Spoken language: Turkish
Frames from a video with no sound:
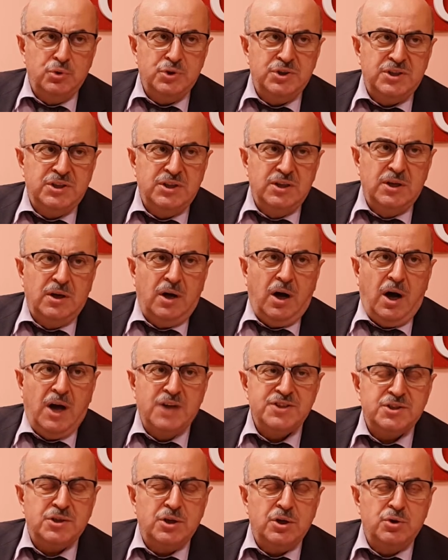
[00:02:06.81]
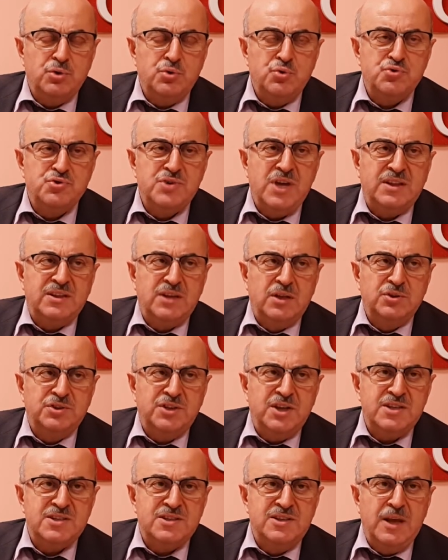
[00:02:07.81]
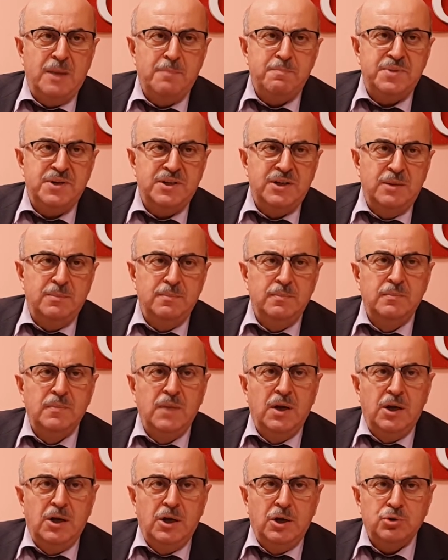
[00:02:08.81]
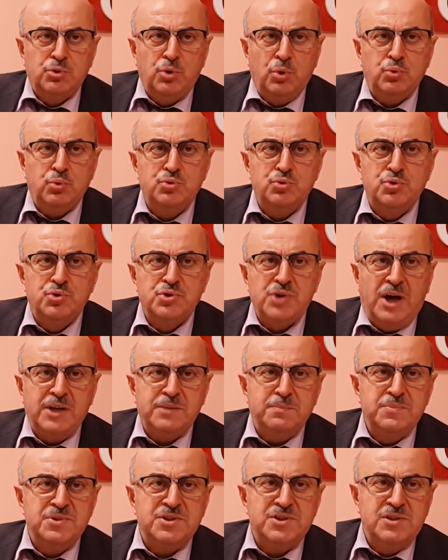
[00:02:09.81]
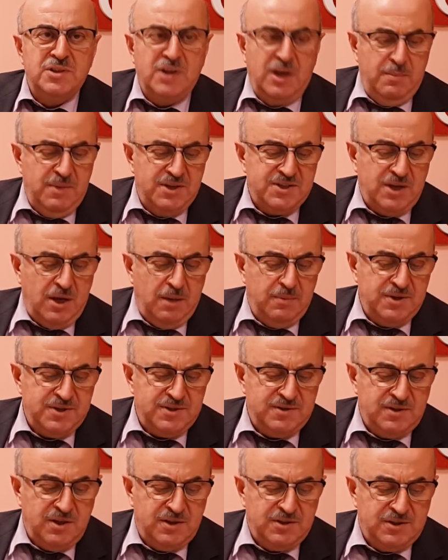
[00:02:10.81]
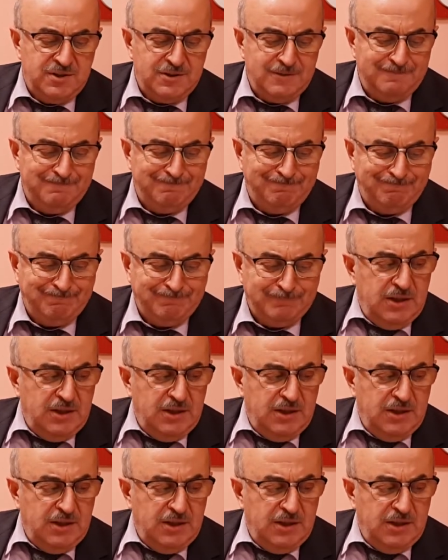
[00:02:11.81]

Bugünkü asgari ücretten kesilen prim 960 lira mesabesindedir.